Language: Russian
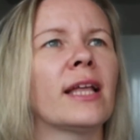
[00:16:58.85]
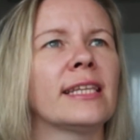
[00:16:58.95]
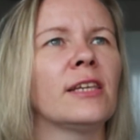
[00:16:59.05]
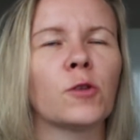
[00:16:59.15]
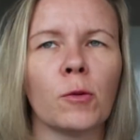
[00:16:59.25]
это
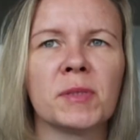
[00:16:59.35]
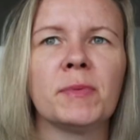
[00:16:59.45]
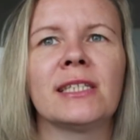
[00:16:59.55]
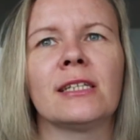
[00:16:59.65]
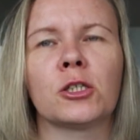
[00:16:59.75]
не в том
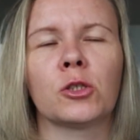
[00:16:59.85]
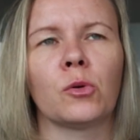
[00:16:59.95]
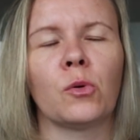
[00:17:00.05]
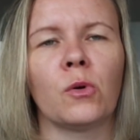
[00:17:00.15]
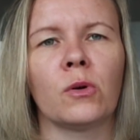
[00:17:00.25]
смысле,
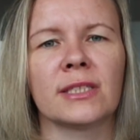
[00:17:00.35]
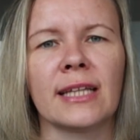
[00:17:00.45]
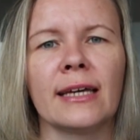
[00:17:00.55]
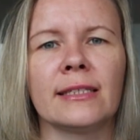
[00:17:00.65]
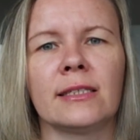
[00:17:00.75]
что,
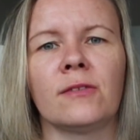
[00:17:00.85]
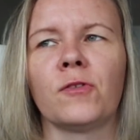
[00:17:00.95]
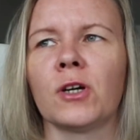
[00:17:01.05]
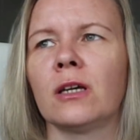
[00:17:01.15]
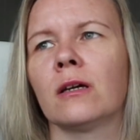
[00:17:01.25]
знаете,
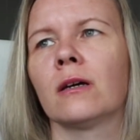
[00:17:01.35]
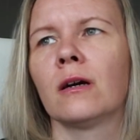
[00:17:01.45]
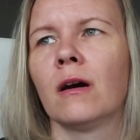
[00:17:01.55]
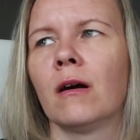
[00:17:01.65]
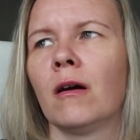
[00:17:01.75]
вы
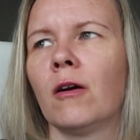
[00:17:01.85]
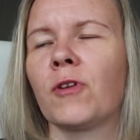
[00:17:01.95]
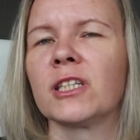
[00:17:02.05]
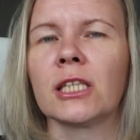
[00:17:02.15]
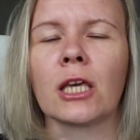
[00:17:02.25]
в
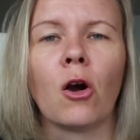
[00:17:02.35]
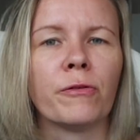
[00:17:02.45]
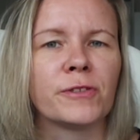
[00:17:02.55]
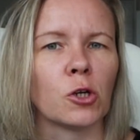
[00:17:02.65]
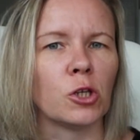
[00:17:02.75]
конце такие, о,
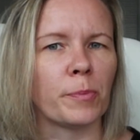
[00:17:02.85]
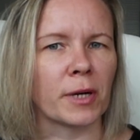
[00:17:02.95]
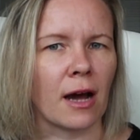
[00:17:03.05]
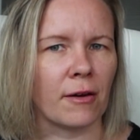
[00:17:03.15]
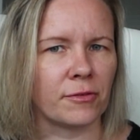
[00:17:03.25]
все
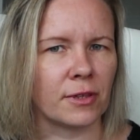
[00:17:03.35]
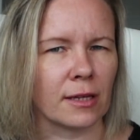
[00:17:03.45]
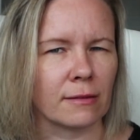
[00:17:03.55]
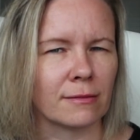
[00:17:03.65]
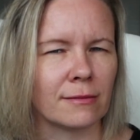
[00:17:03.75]

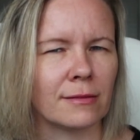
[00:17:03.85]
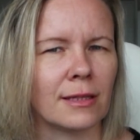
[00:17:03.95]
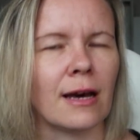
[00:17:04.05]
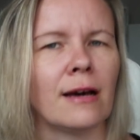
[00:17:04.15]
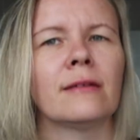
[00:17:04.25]
неправда,
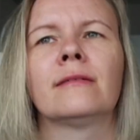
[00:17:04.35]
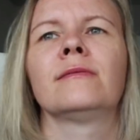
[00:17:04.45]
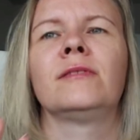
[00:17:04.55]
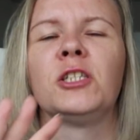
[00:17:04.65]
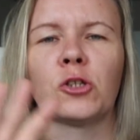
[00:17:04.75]
да,
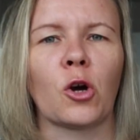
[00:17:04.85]
ничего